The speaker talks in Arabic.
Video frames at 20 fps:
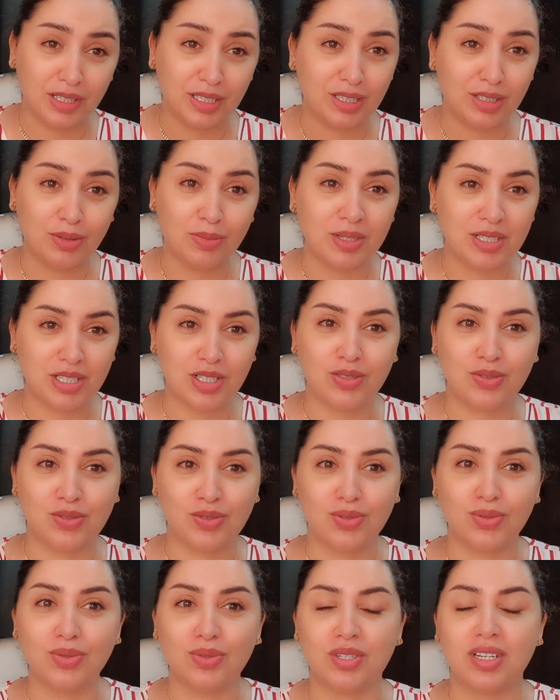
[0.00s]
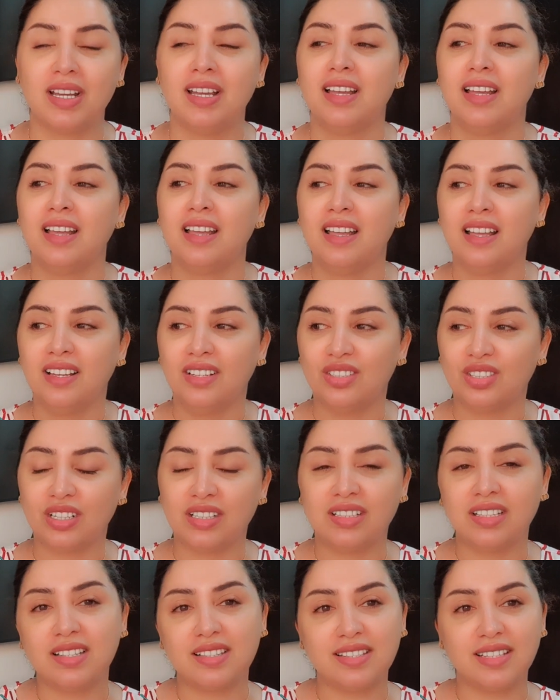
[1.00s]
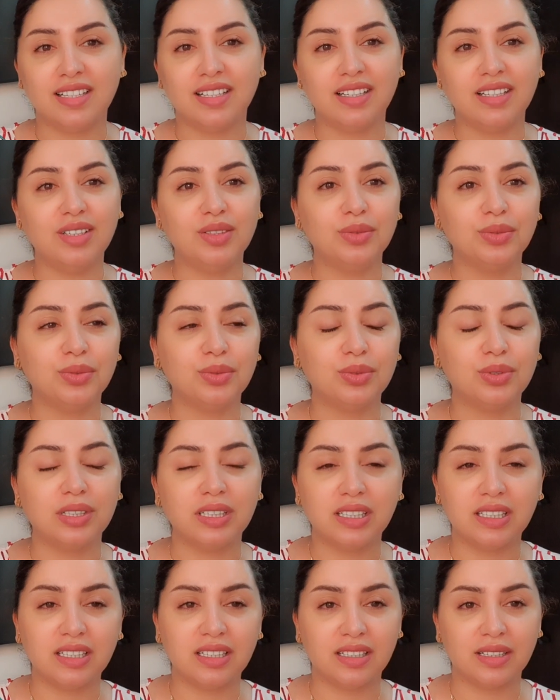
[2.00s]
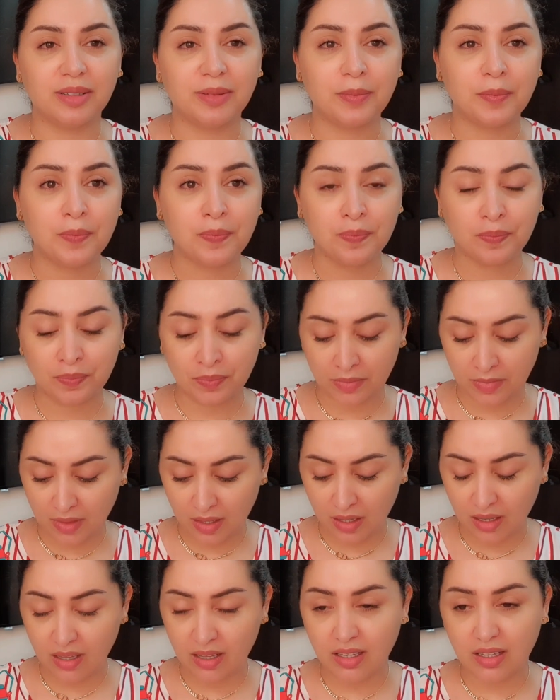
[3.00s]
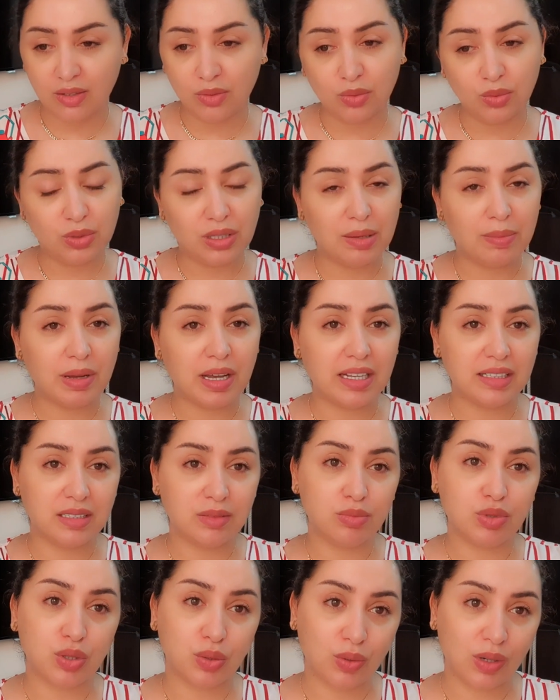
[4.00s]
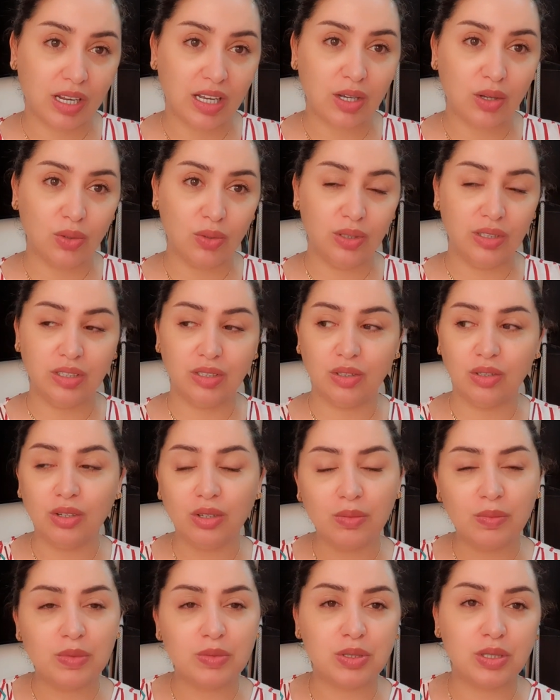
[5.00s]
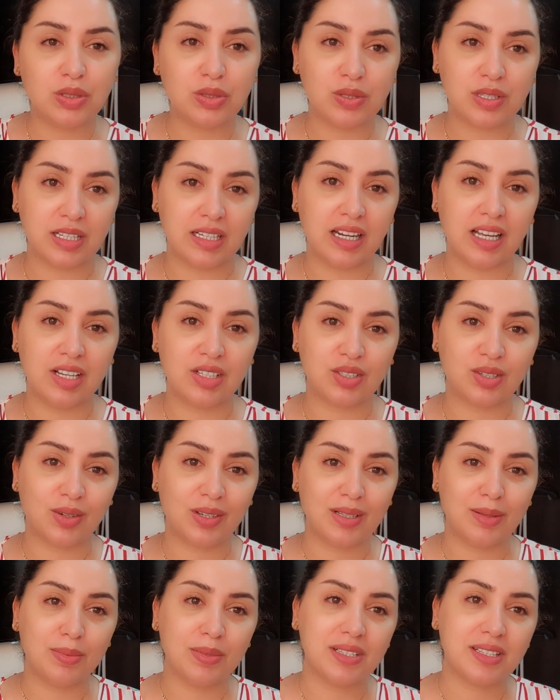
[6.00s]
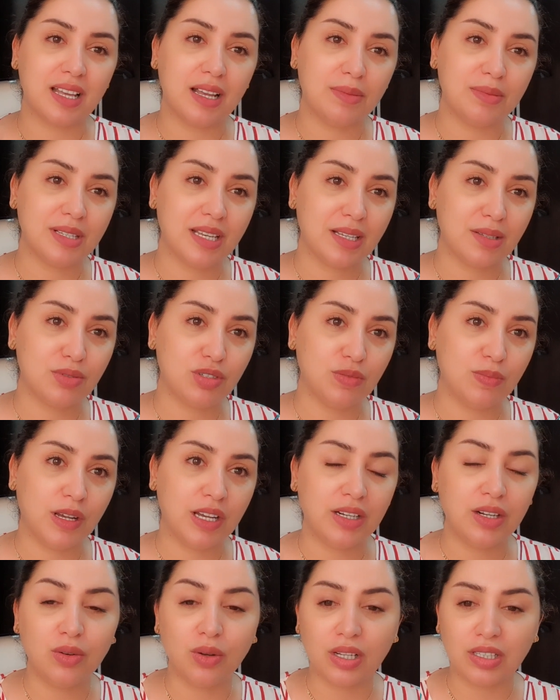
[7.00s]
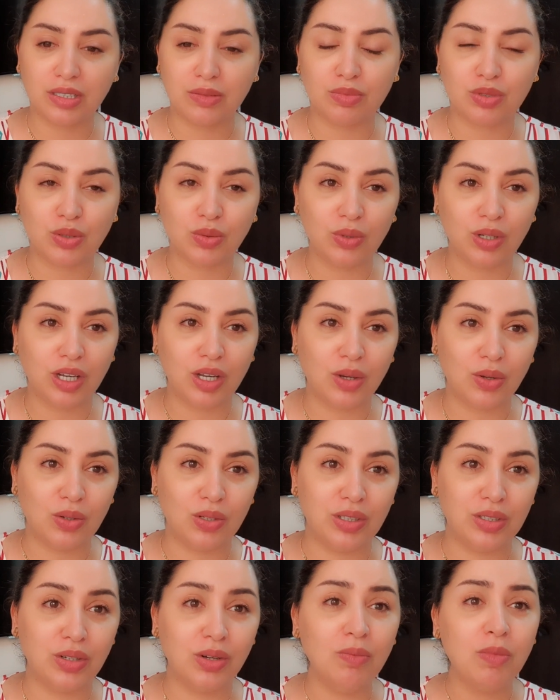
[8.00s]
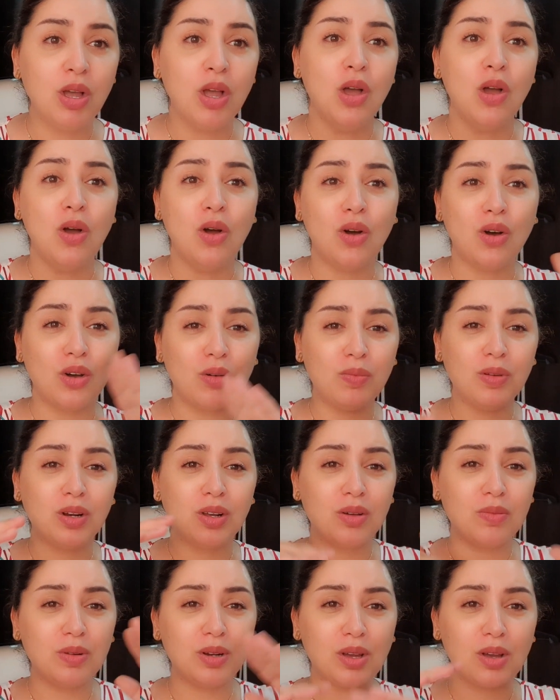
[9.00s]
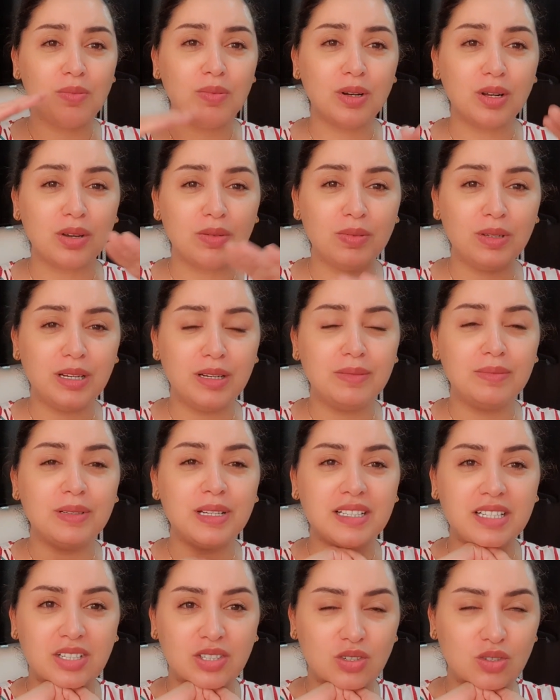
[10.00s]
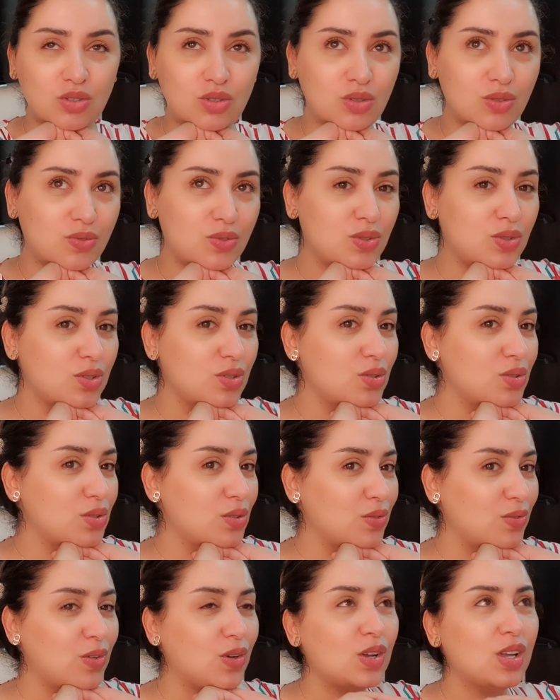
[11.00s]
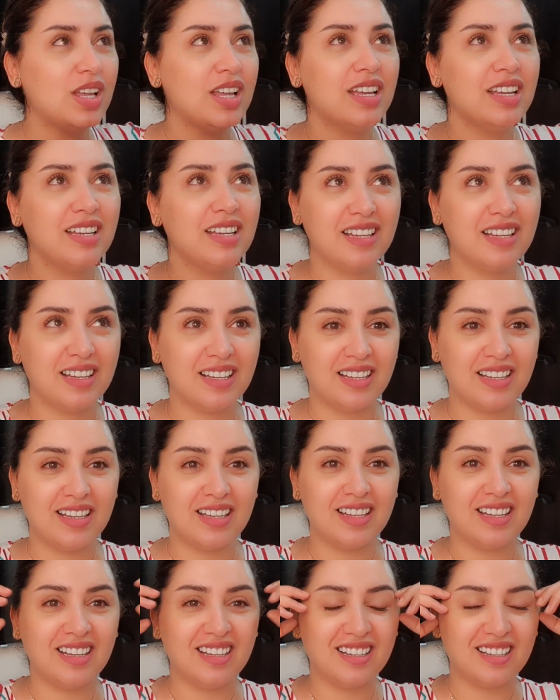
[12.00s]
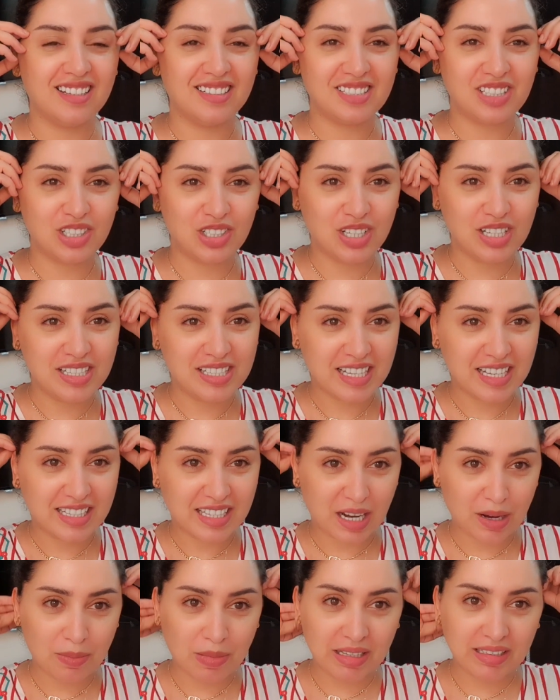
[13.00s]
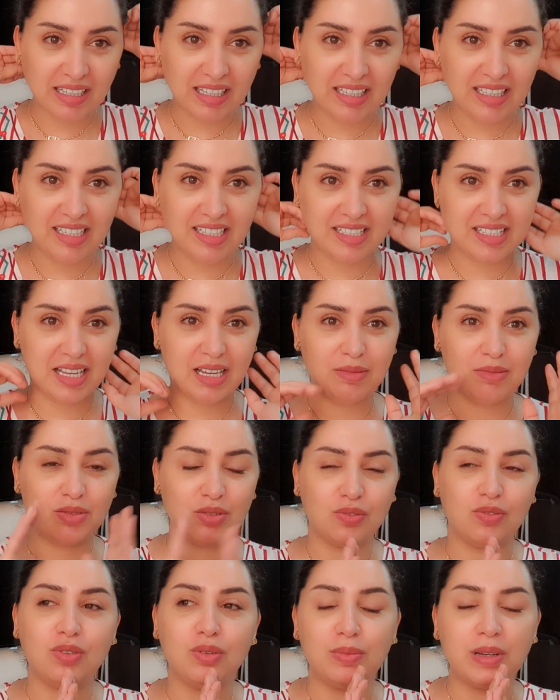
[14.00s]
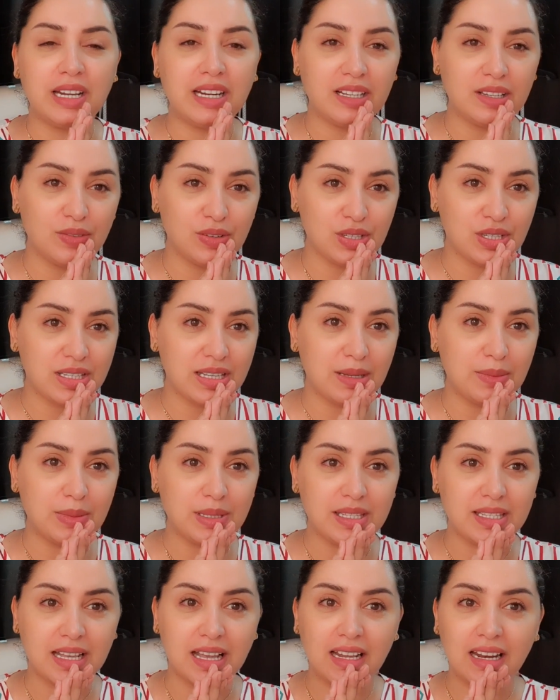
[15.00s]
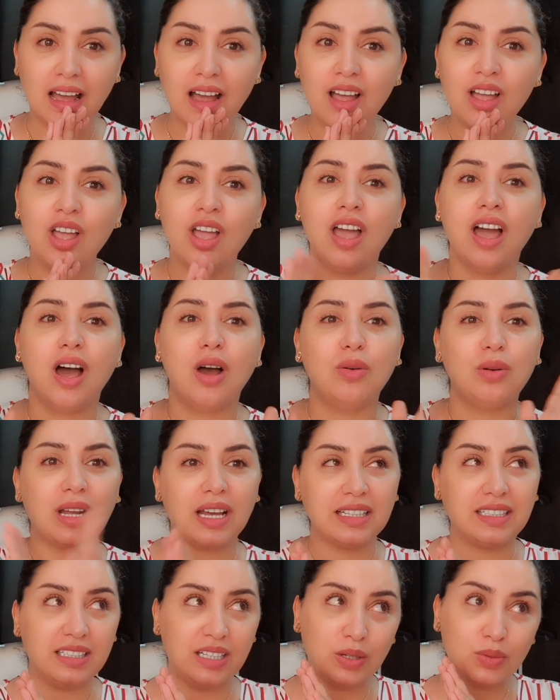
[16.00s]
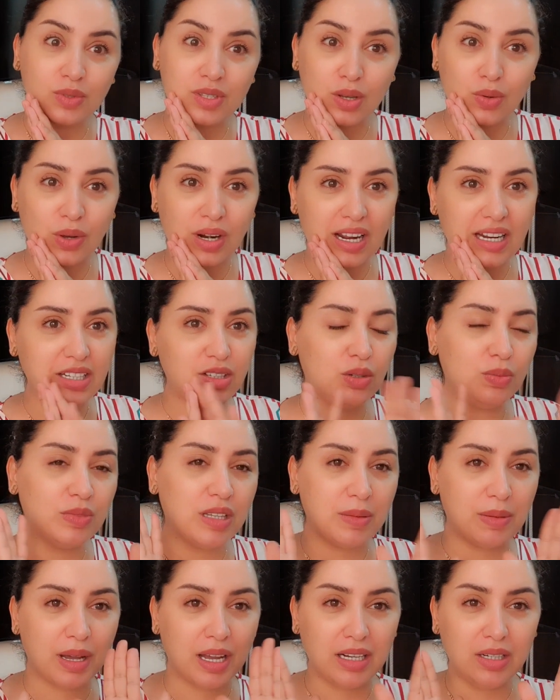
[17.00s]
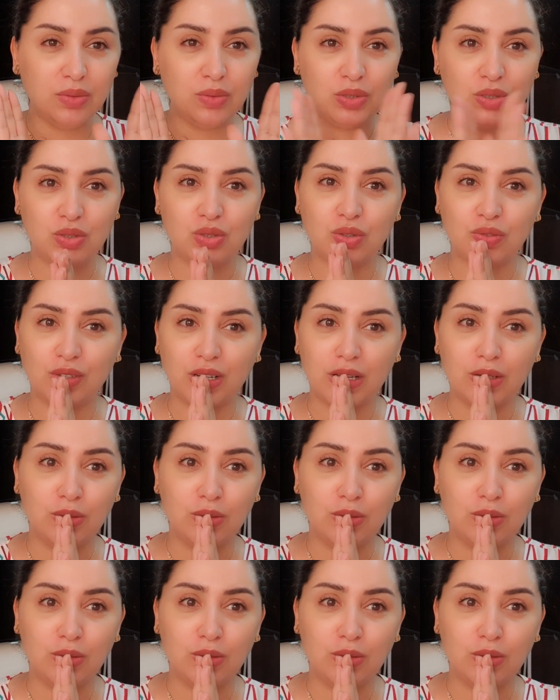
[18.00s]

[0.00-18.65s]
فقط اليوم اليوم تنجوج جده سيرين و آه ودابا غادي نمشيو نلحقوا عليهم نمشي ندوز على هاجر واحد البنت صاحبتي غتمشي معنا وغادي نمشيو نلحقوا عليهم وقبل قبل قبل قبل البنات اجي نشوفوا اجي نشوفوا آه تجهيزات رمضان اللي صايبت شوفوا البارح كيفاش صايبت الصاله اولا غادي نعاود نصورها لكم دابا خليوني نشوف